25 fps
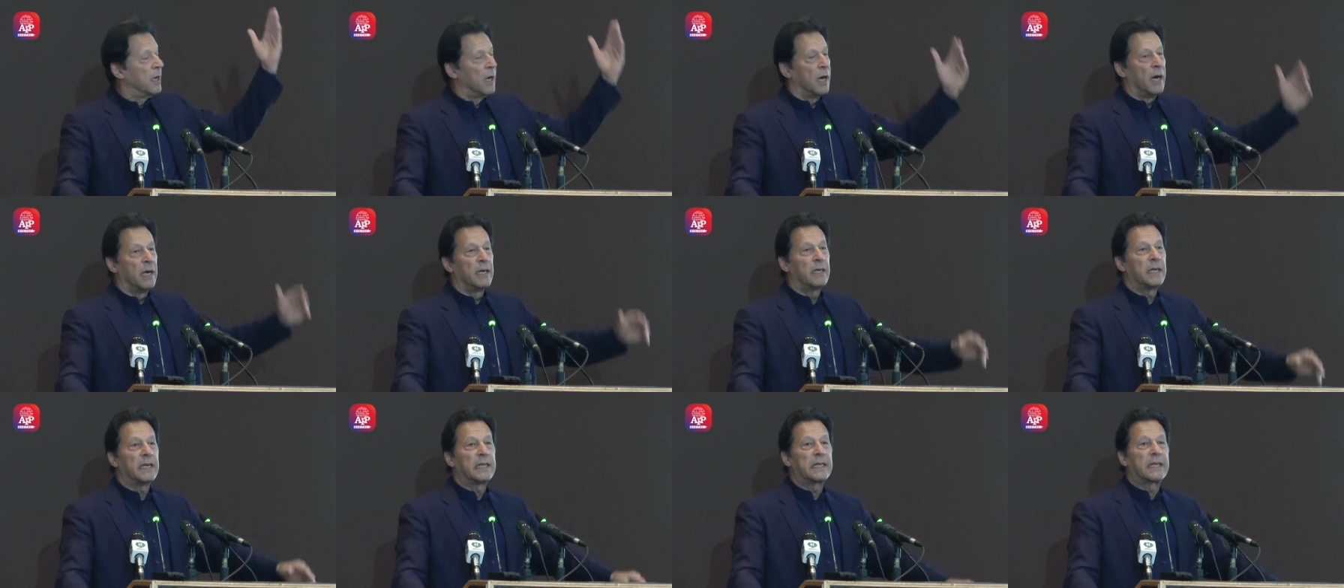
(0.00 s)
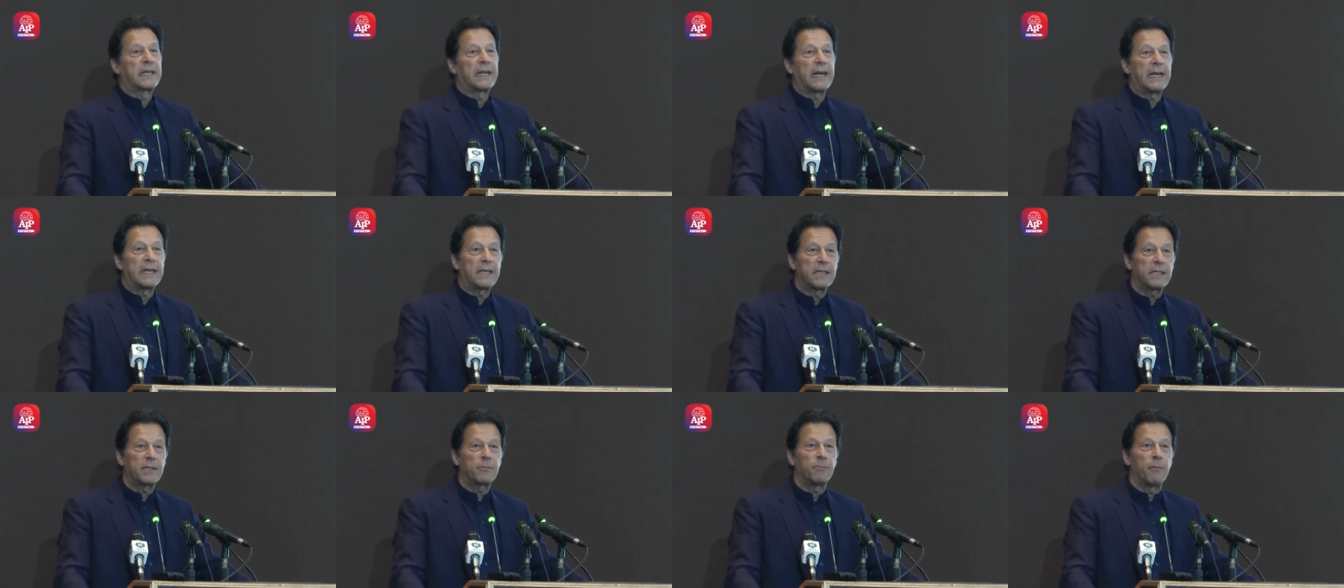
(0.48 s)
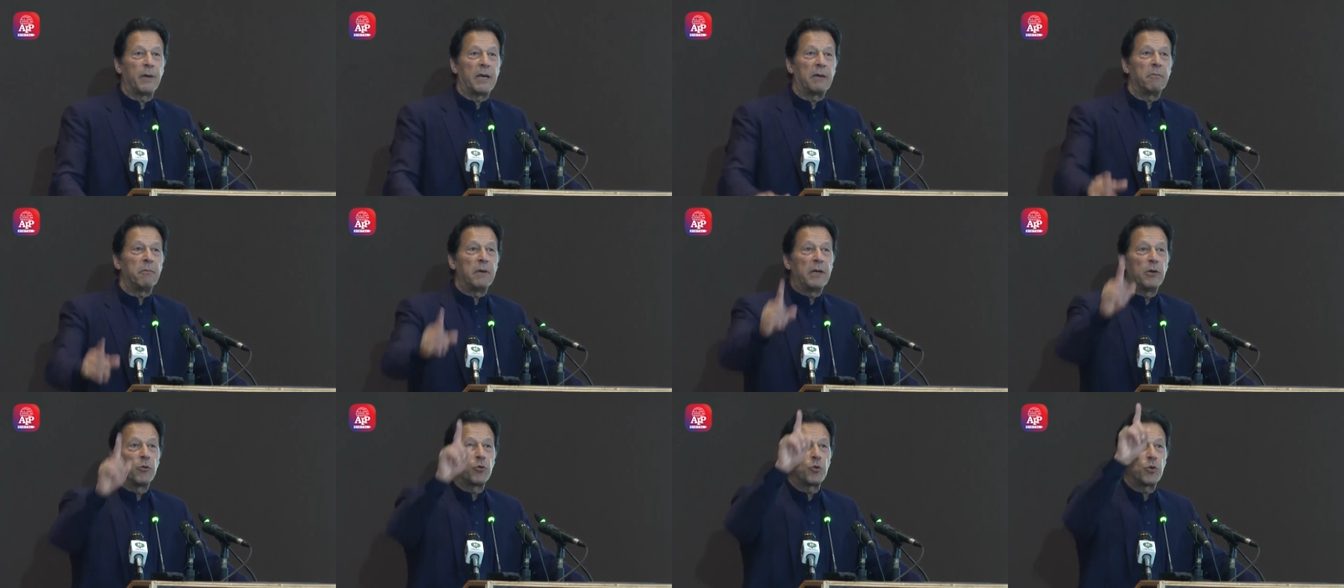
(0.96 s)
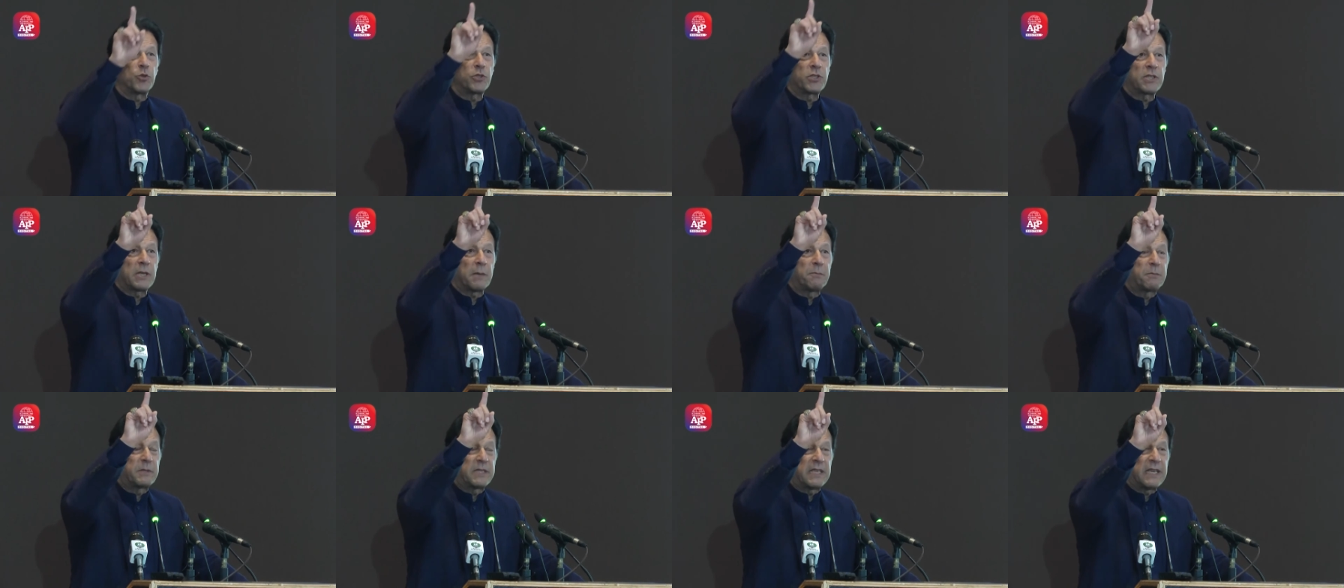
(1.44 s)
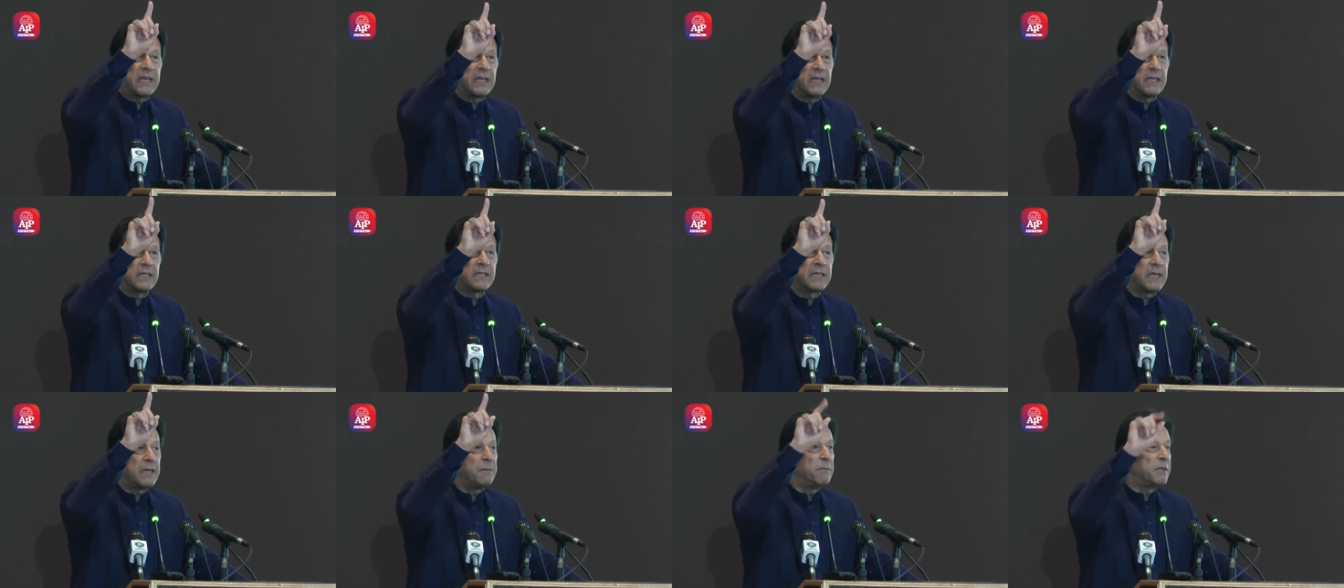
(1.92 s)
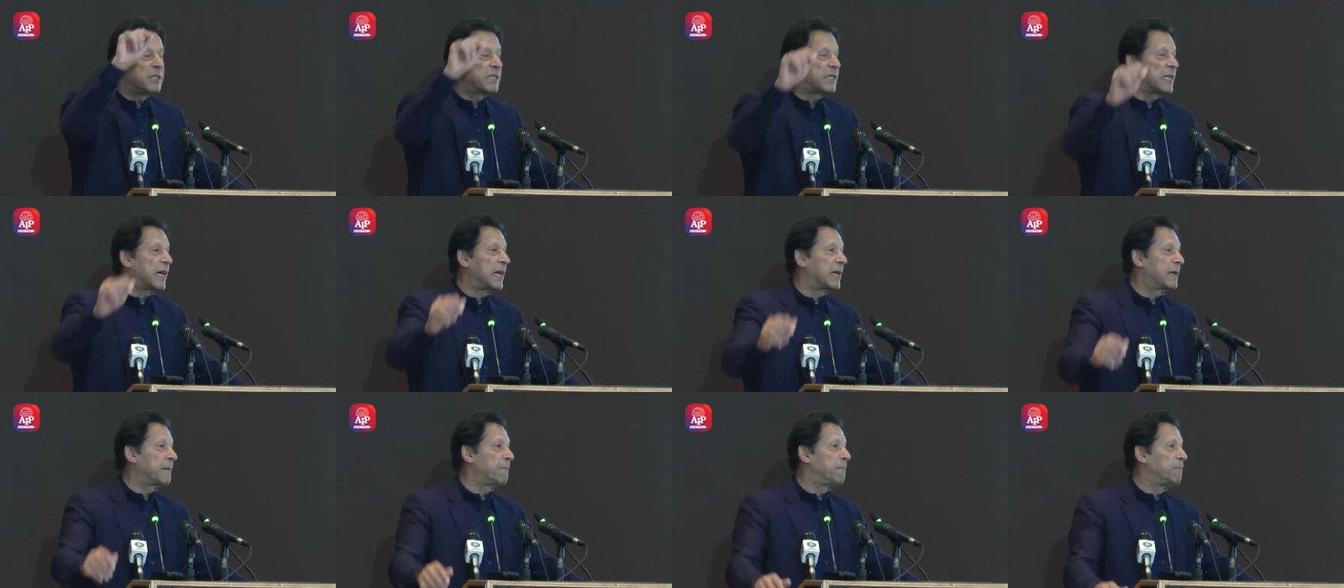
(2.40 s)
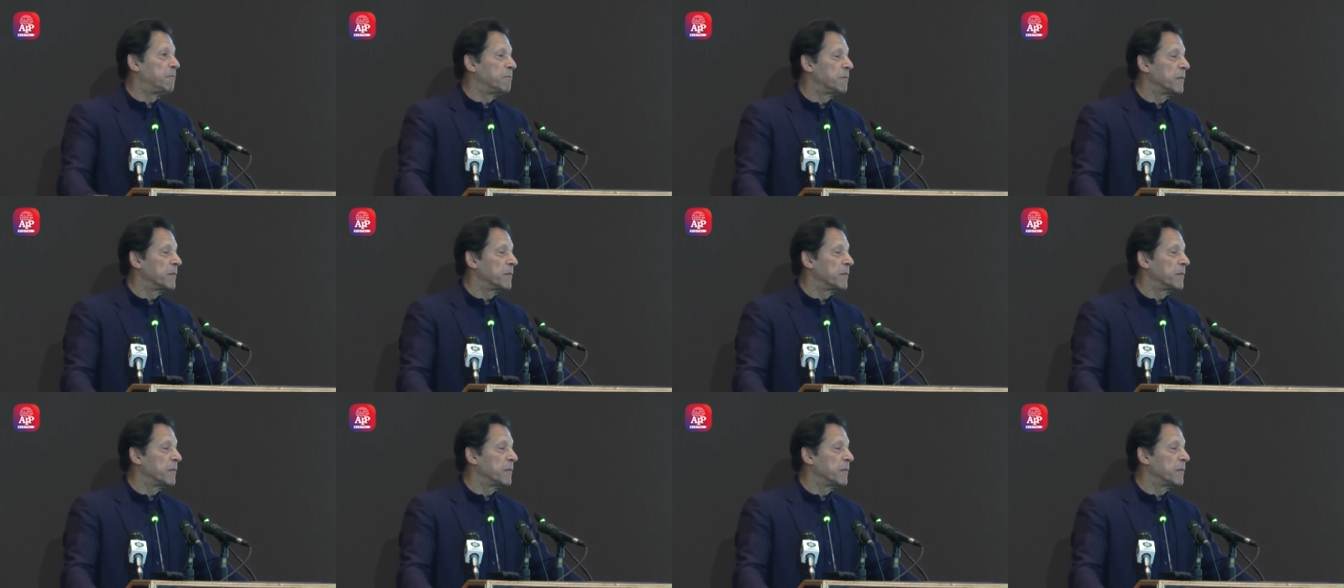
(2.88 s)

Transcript: हंड्रेड ग्रेटेस्ट मैन में उनको सबसे अजीम इंसान